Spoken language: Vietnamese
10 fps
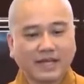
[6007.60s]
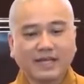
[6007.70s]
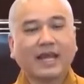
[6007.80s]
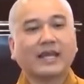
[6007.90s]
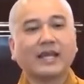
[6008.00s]

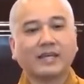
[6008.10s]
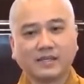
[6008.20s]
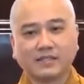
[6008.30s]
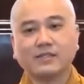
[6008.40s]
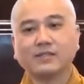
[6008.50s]
Cái này là
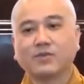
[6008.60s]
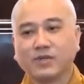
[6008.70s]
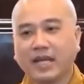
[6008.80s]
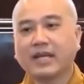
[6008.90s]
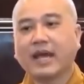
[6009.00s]
hiện tượng
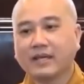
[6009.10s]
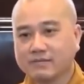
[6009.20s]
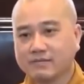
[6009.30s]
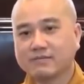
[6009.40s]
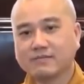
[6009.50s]
của giải đãi.